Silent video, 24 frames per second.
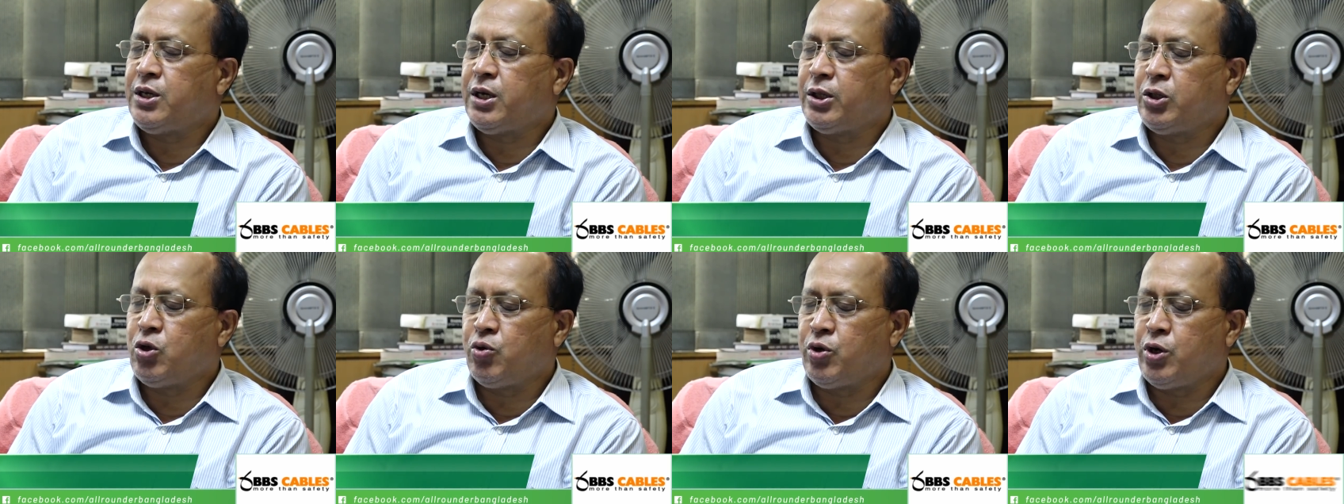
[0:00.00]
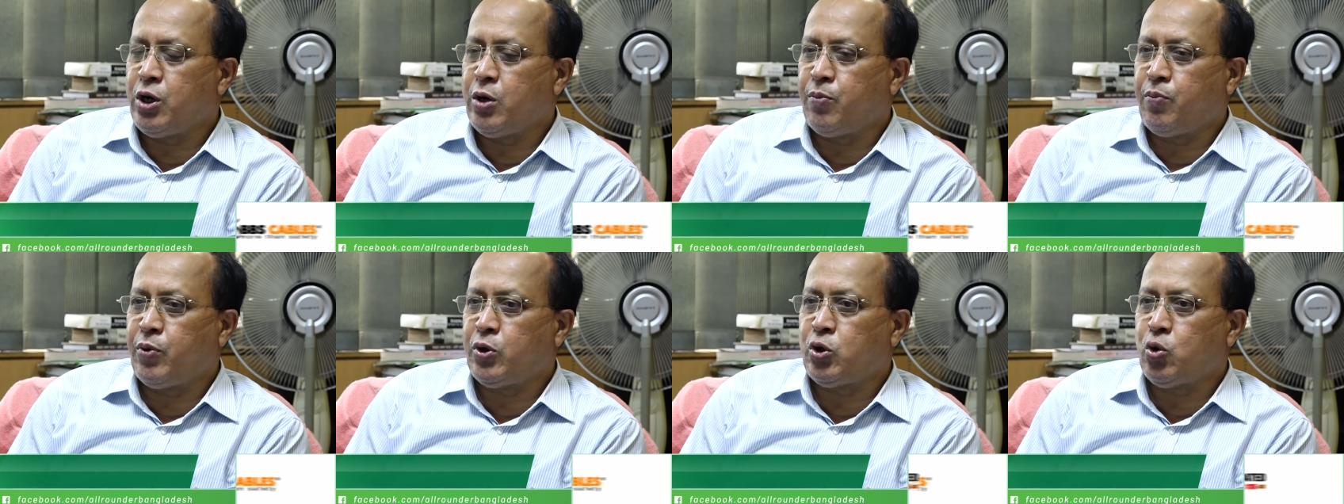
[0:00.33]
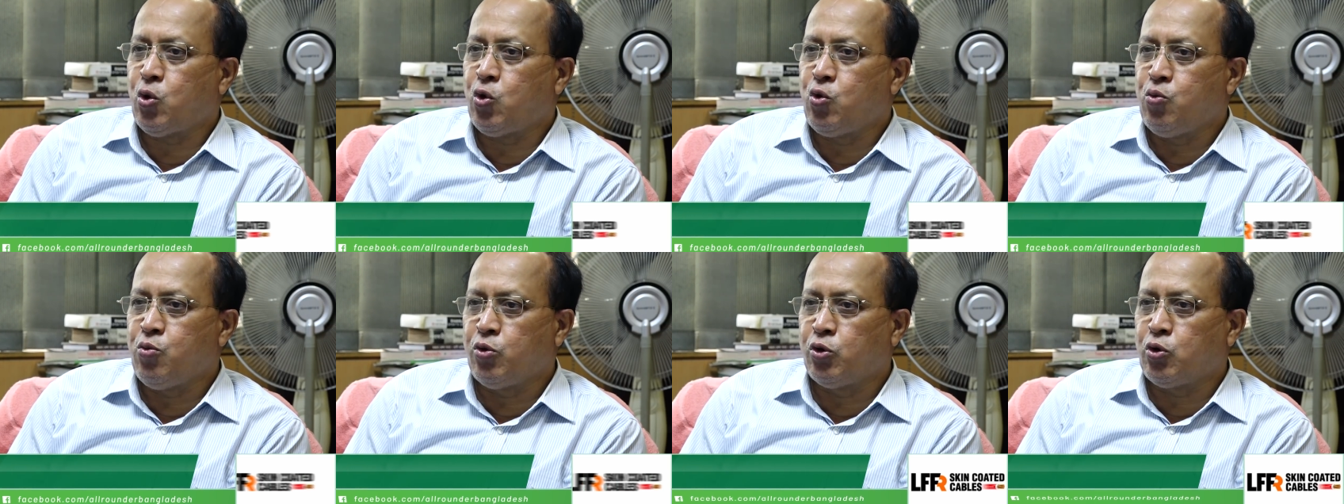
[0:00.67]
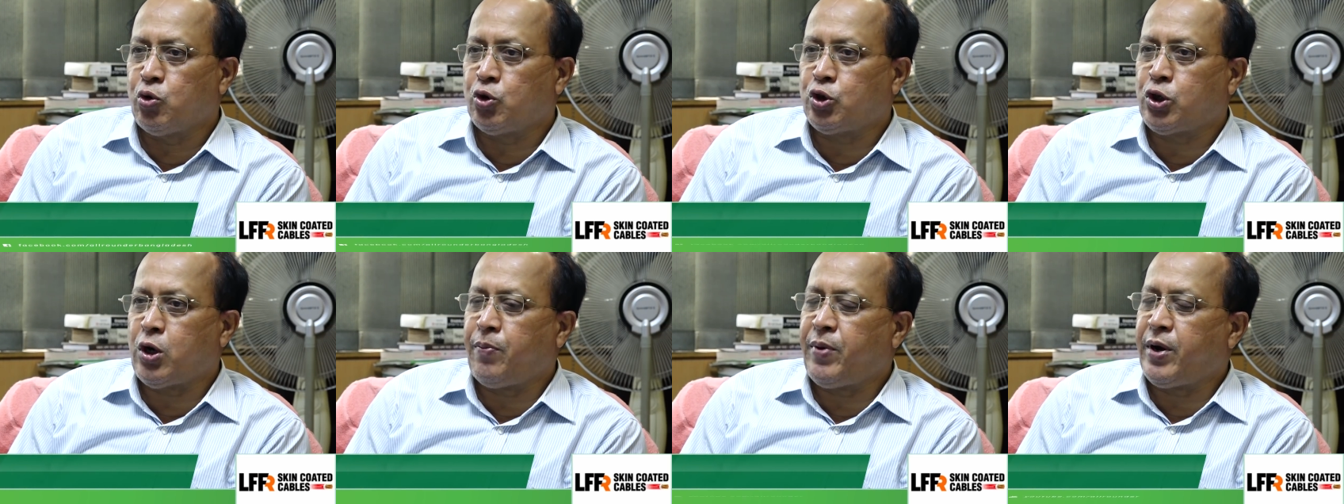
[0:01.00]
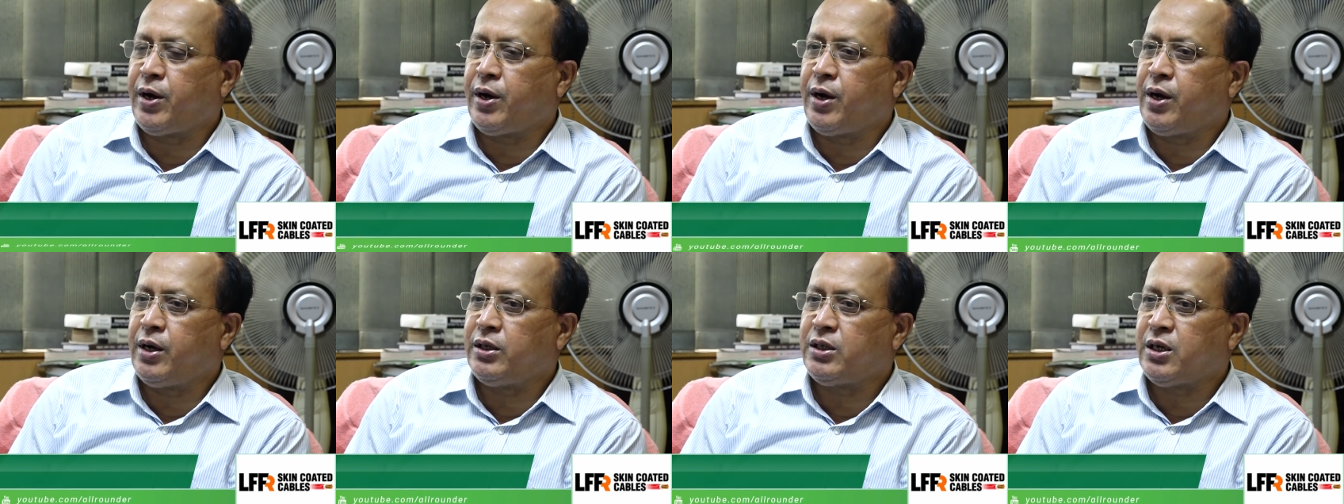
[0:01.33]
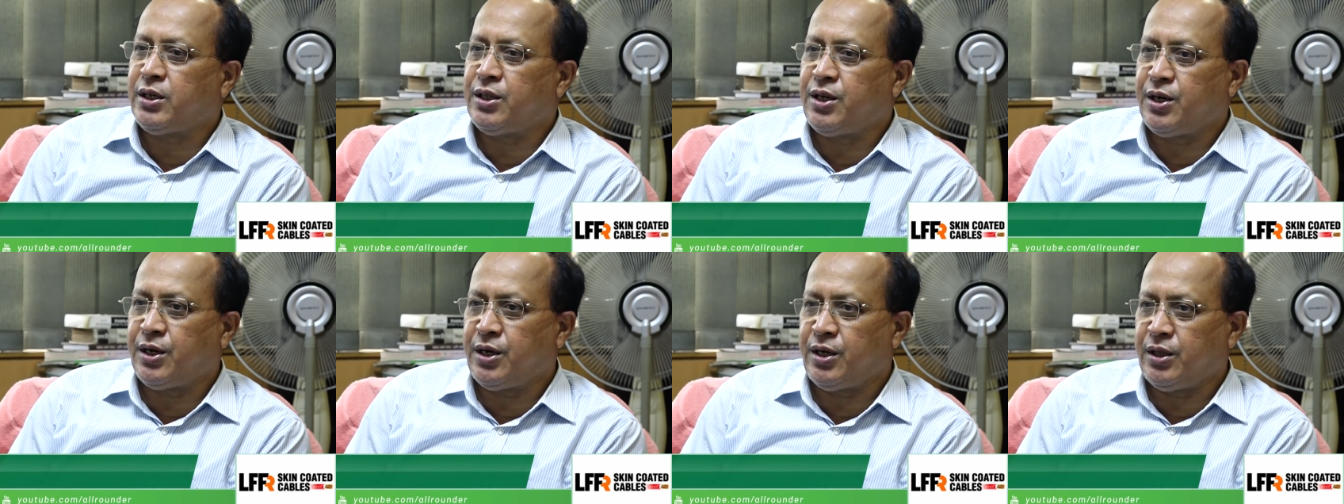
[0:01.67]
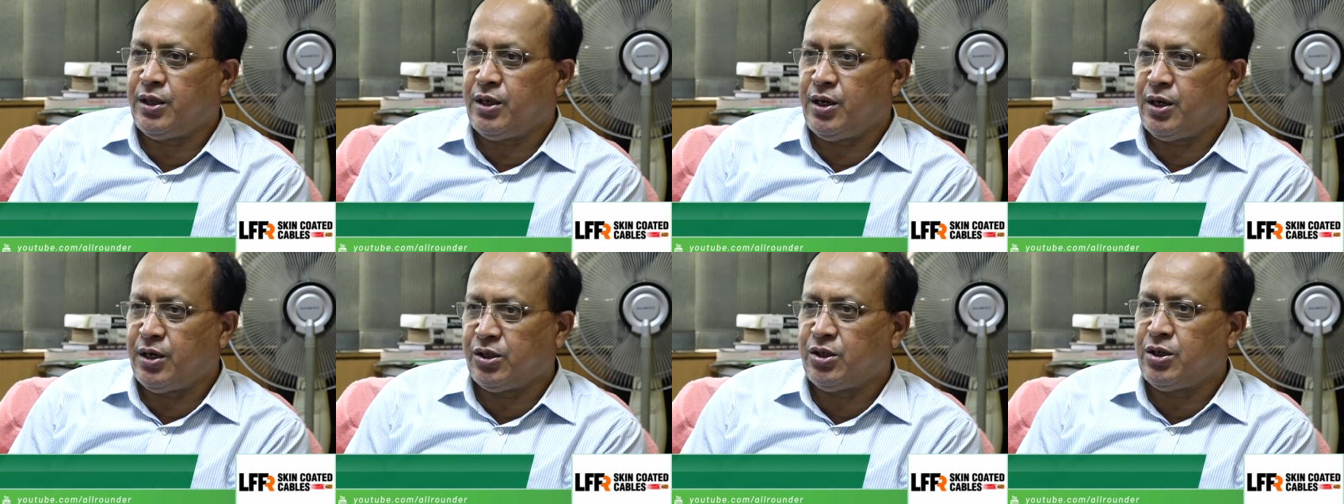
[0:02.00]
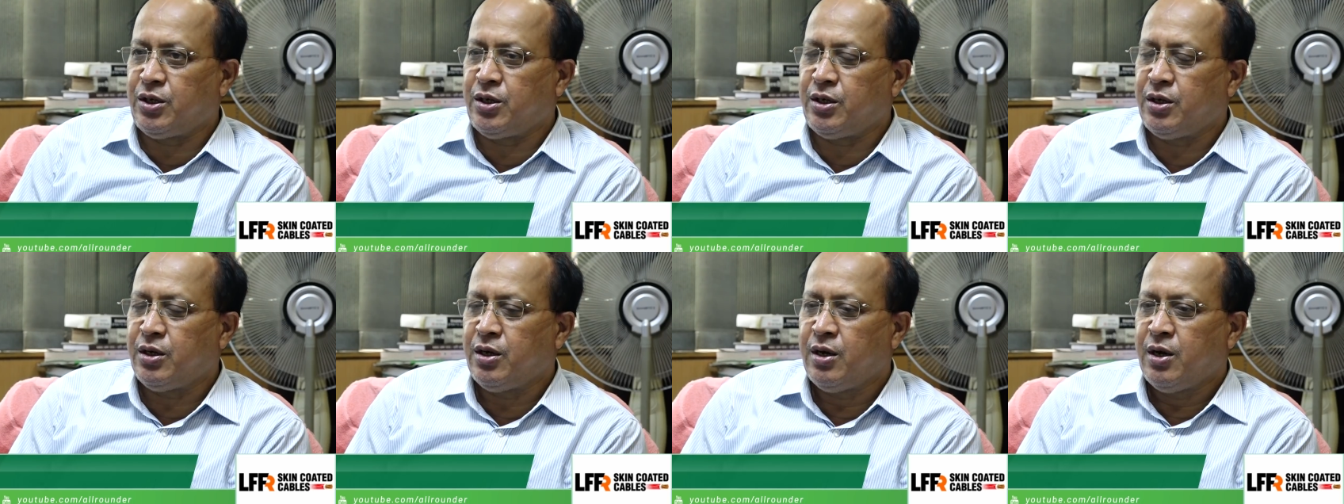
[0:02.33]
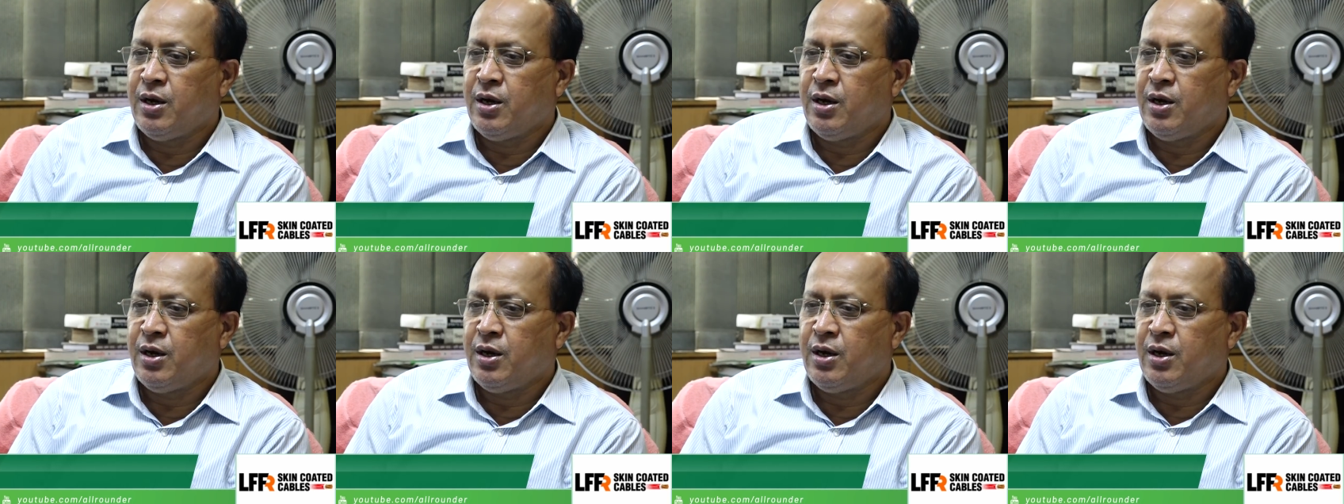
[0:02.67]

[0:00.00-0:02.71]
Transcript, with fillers: জাতীয় ক্রীড়া পরিষদ অনুমোদন সাপেক্ষে যাদেরকে দিয়েছি